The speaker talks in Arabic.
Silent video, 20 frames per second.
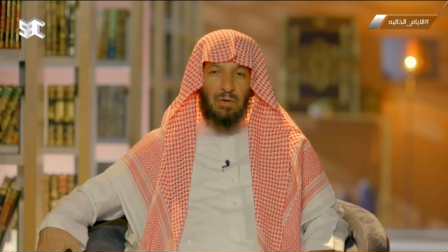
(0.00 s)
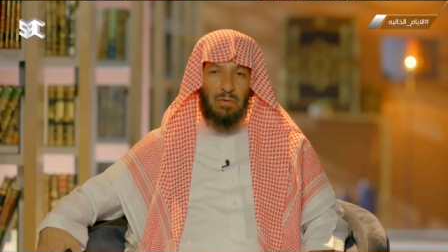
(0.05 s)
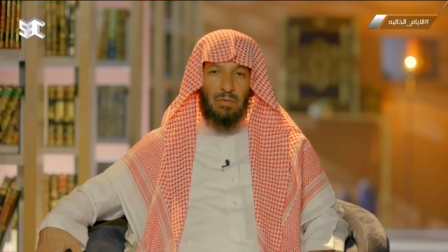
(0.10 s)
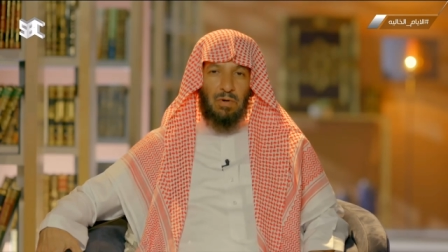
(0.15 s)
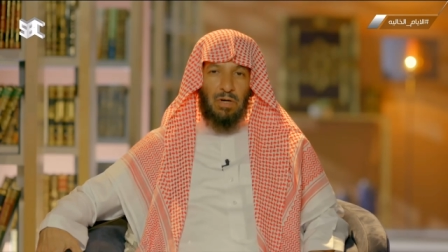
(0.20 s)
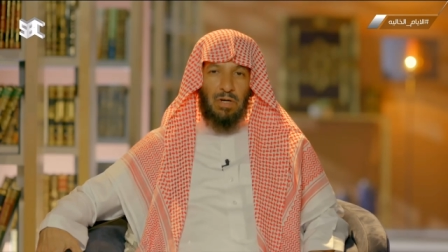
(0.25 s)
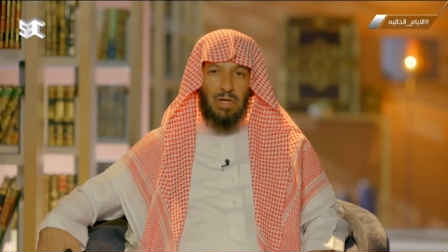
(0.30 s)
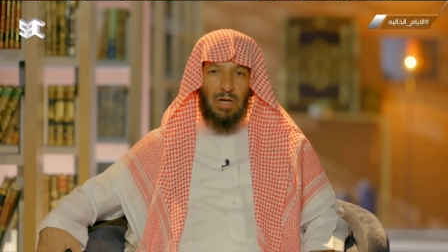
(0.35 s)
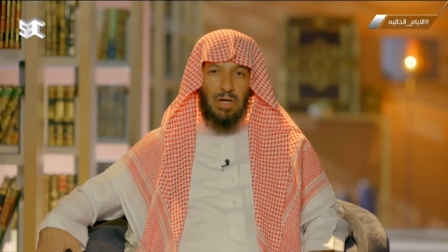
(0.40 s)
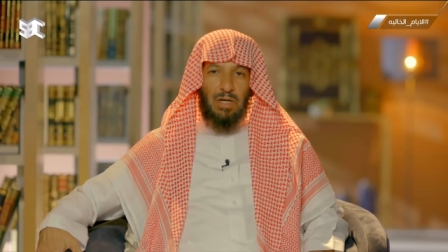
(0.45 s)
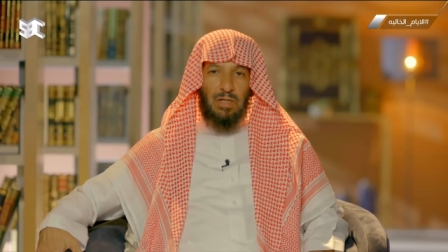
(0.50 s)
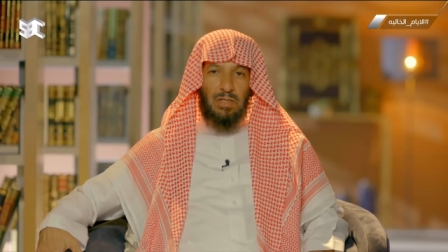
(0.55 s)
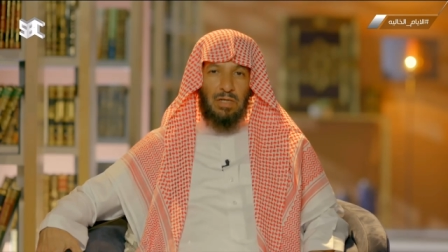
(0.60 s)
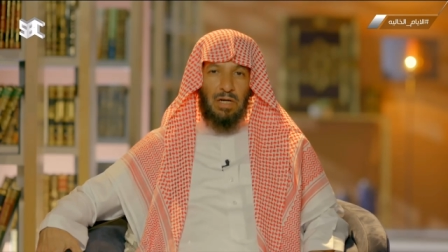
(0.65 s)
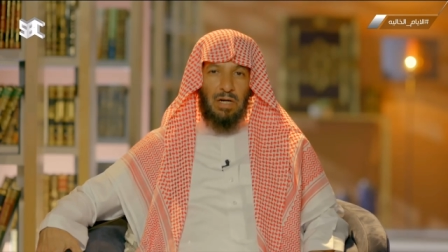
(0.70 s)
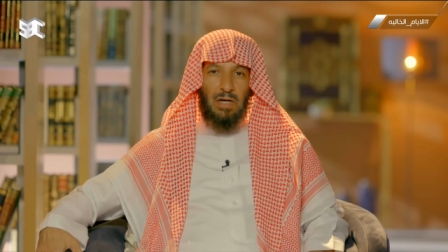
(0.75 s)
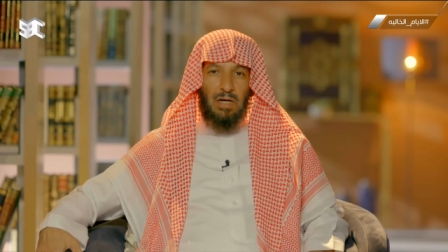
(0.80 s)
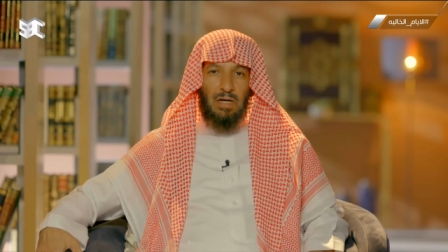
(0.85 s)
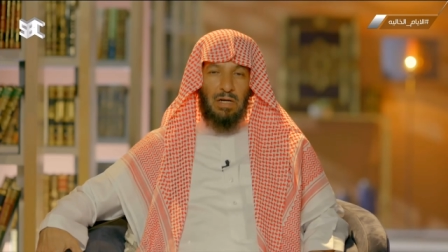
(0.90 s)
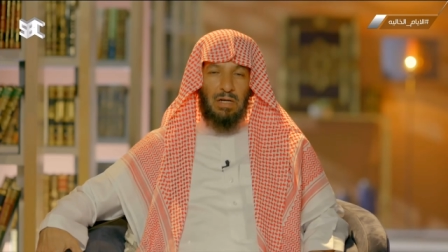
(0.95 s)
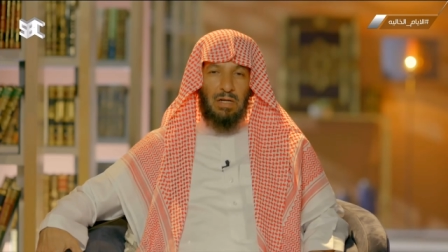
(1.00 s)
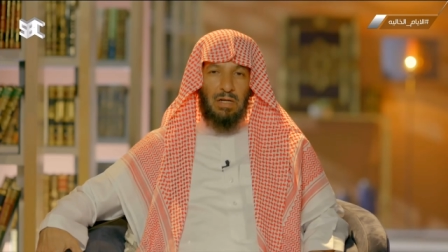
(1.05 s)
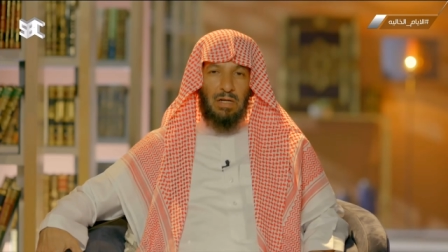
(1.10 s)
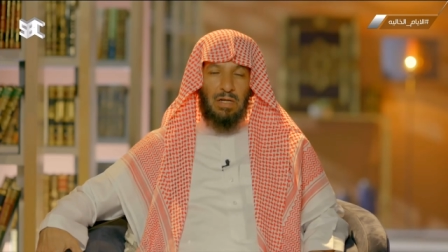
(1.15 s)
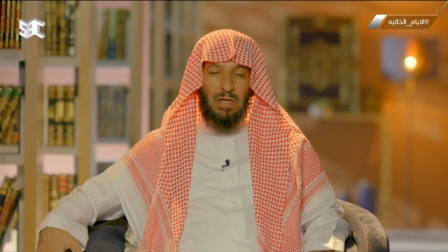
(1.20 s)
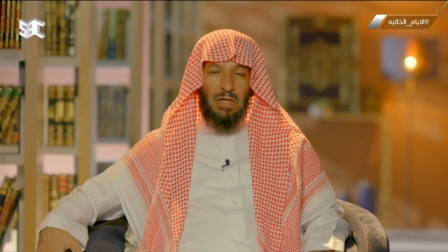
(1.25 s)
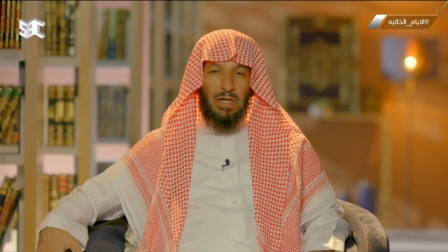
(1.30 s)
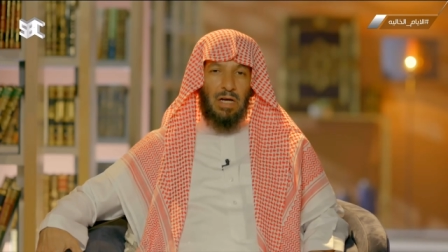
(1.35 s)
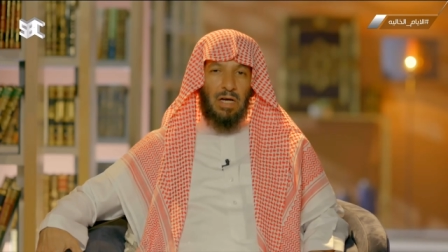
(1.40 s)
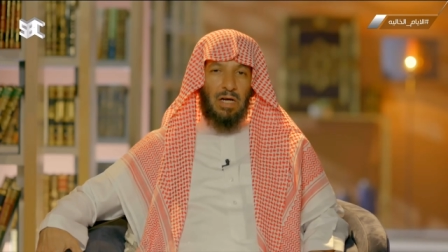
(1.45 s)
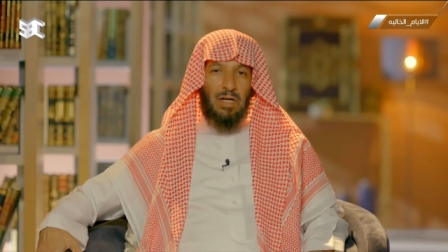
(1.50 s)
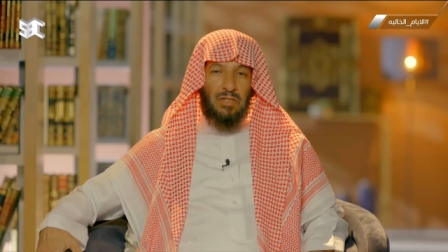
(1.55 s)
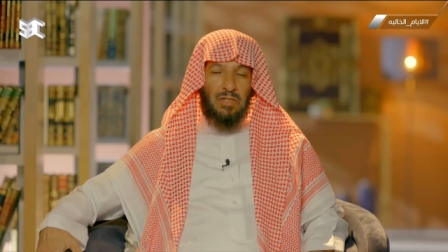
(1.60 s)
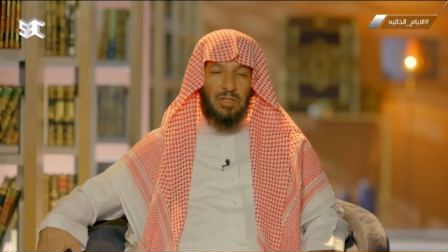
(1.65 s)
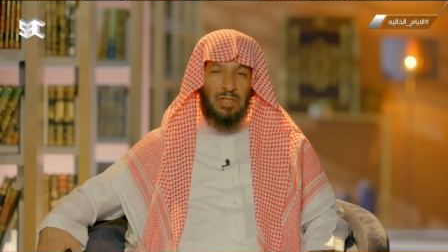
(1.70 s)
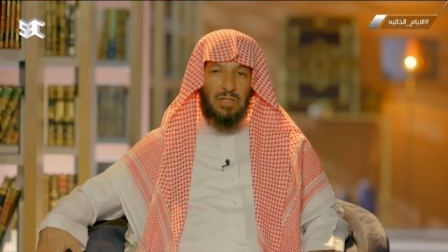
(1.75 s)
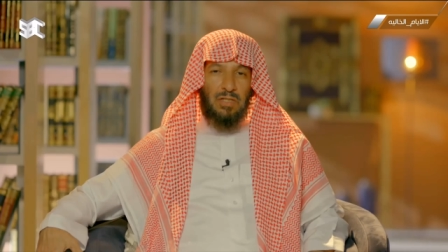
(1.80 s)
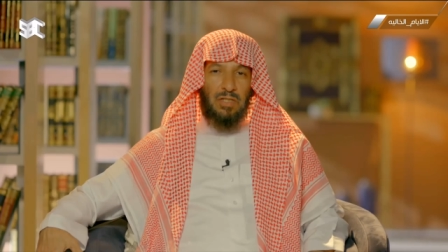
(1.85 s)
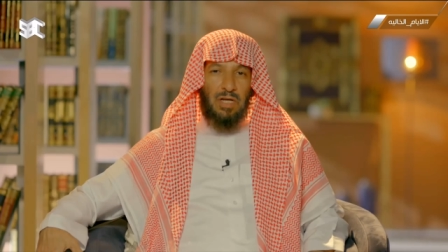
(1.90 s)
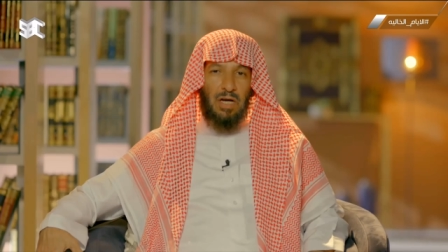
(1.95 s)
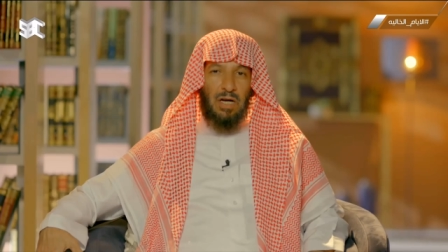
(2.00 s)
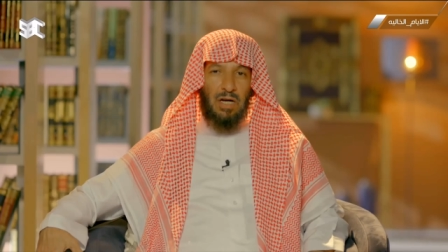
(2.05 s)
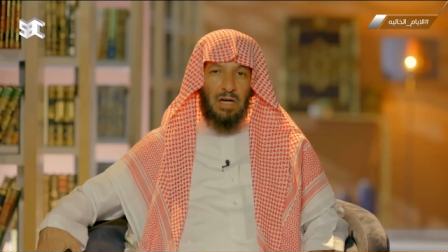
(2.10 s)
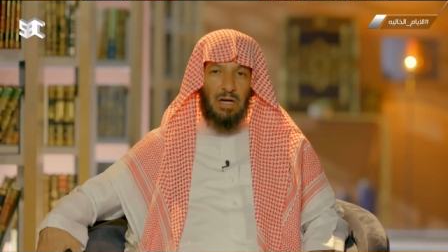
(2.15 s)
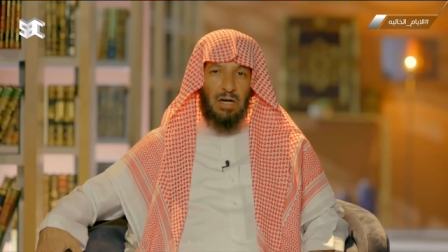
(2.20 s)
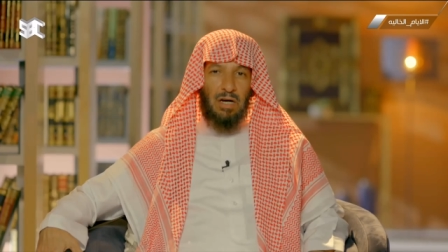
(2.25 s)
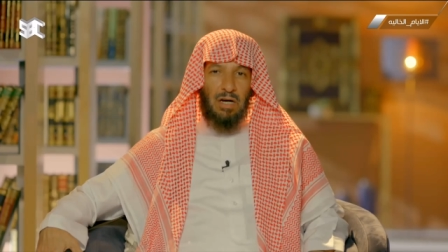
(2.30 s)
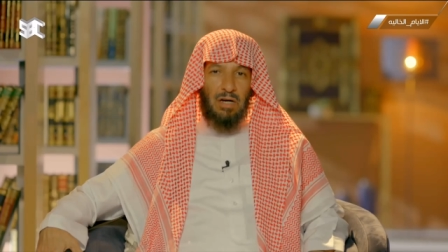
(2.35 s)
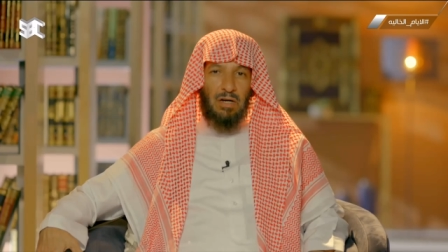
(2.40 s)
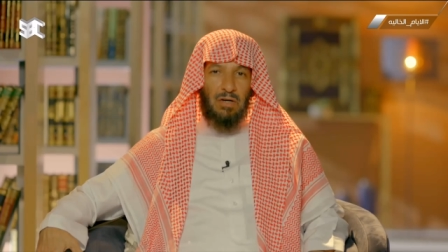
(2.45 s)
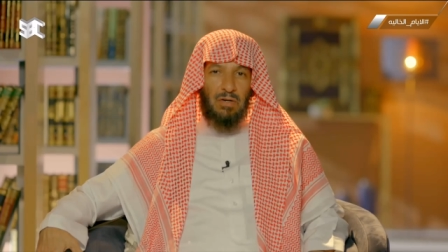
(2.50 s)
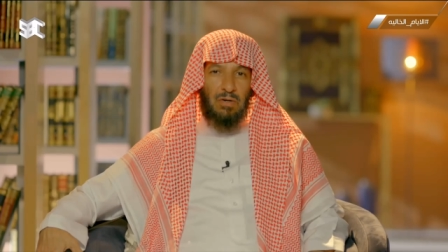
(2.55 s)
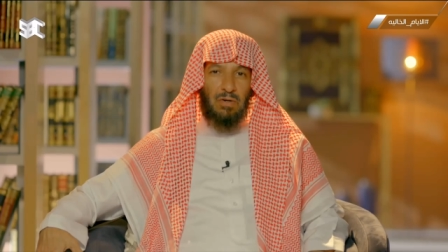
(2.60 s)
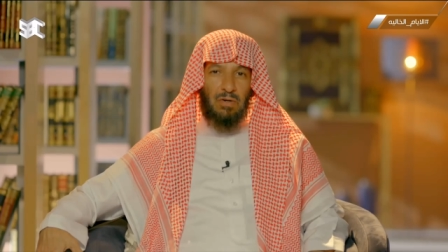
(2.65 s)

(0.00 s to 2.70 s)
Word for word: وكان لها صداها